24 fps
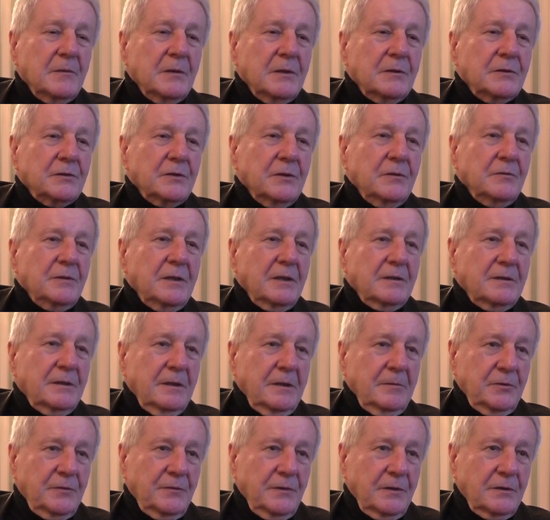są na
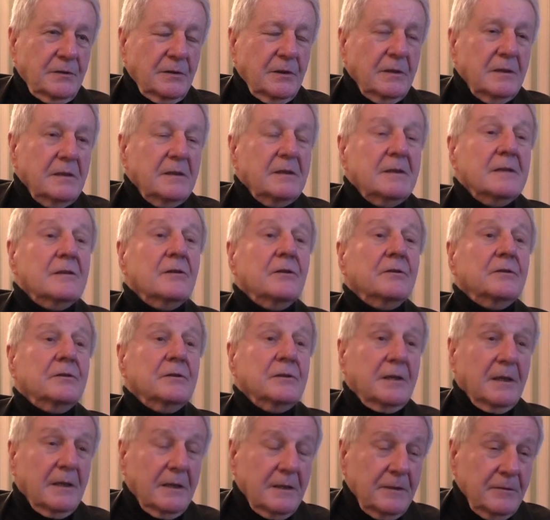całym świecie i
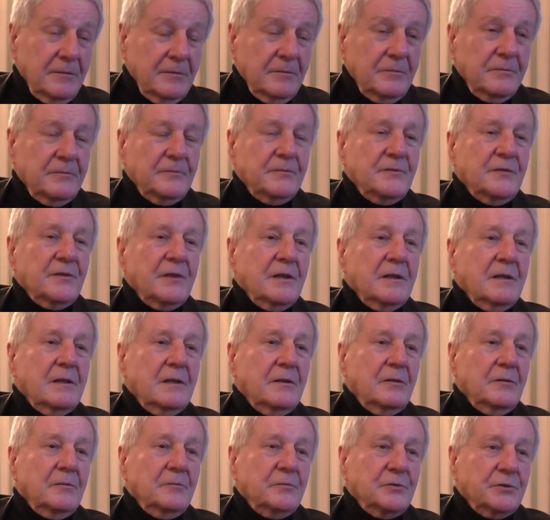dotykają w
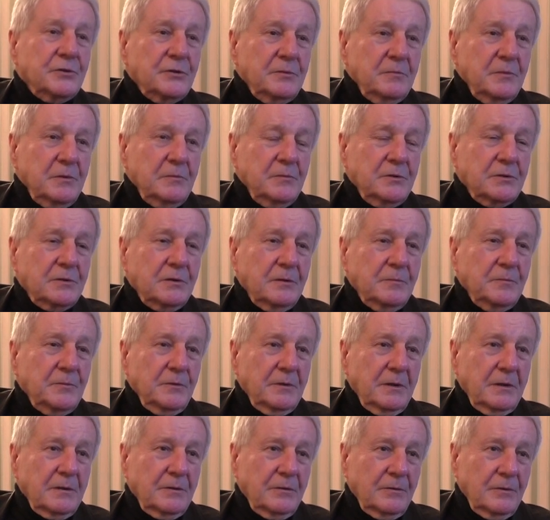olbrzymim
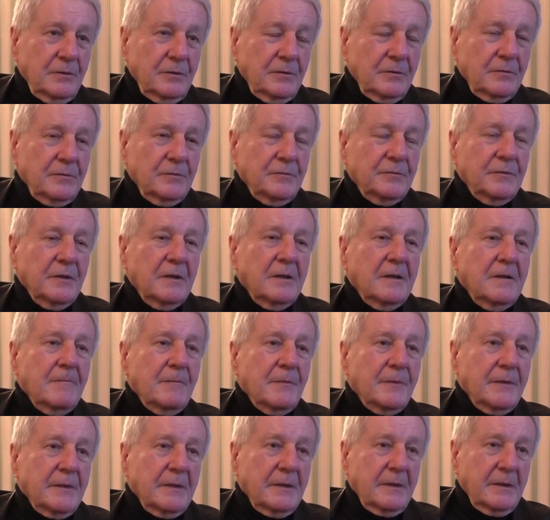stopniu archeologów
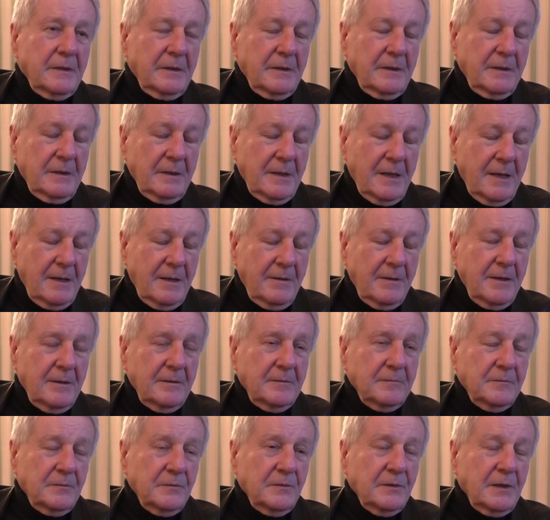
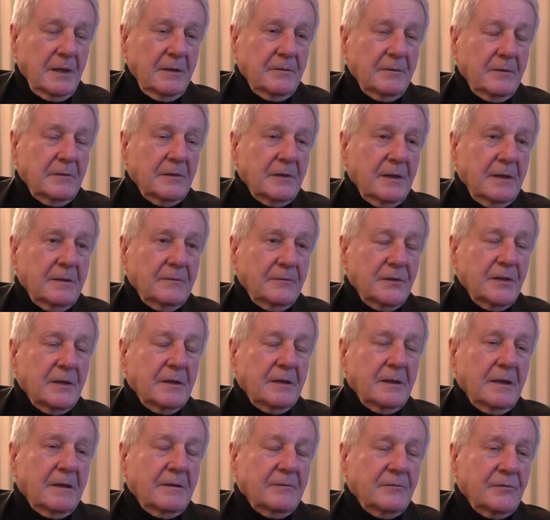na, na, na,
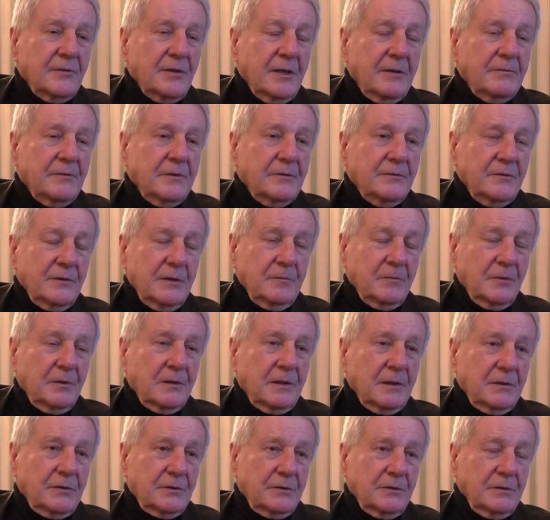na nawet w
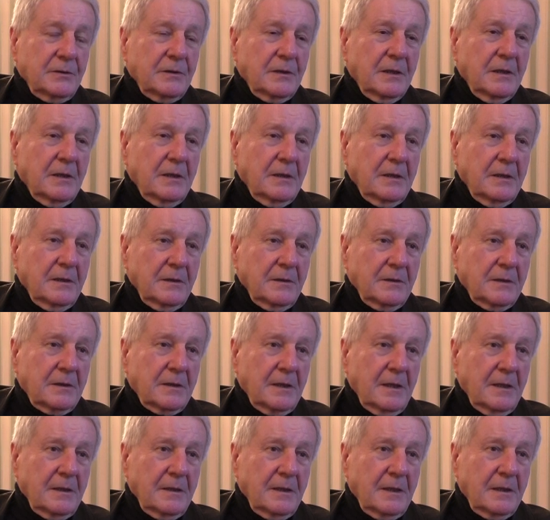najbogatszych y,
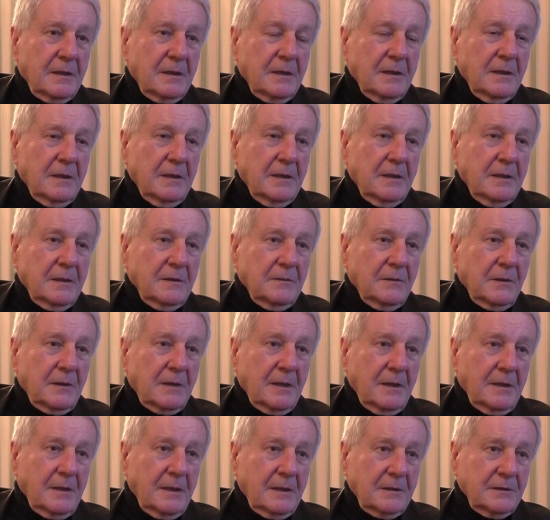krajach,
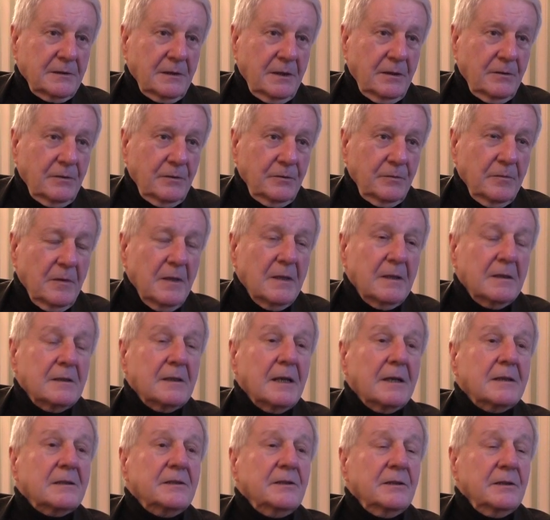krajach Zachodu.
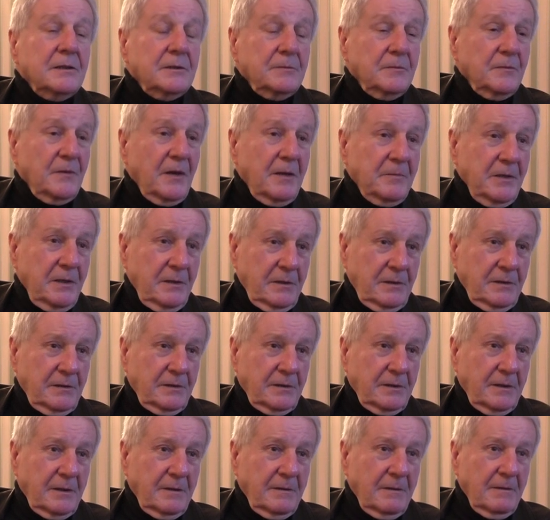Tak nie jest w
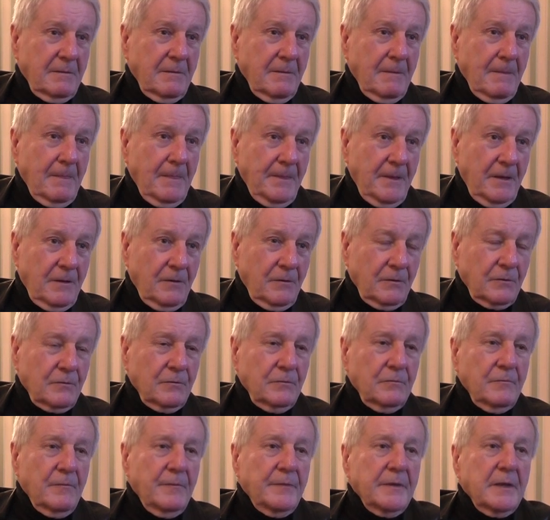Ameryce na
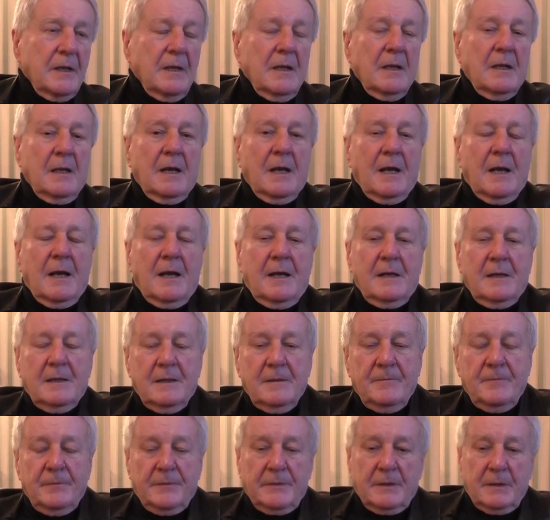ogół,
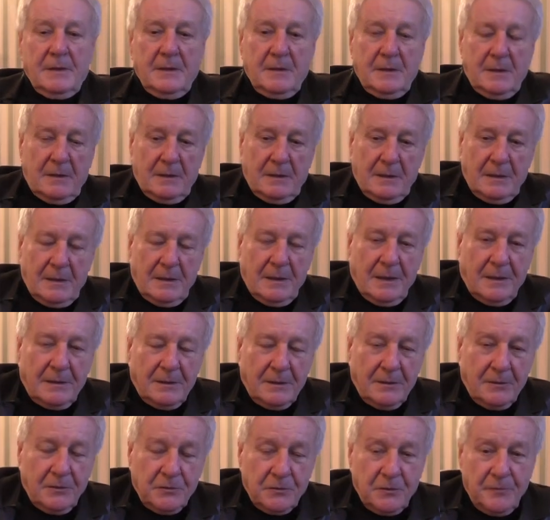ale
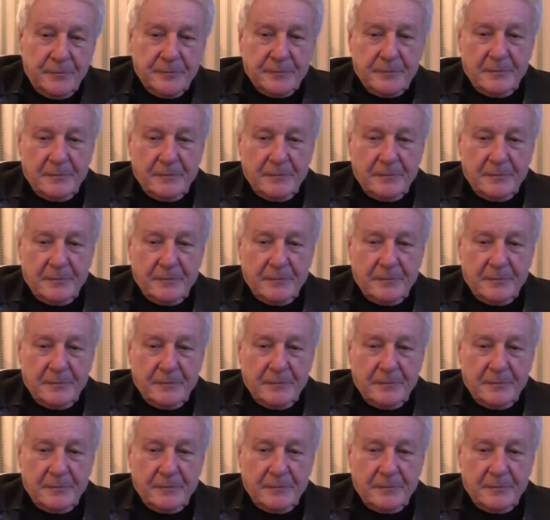dlatego,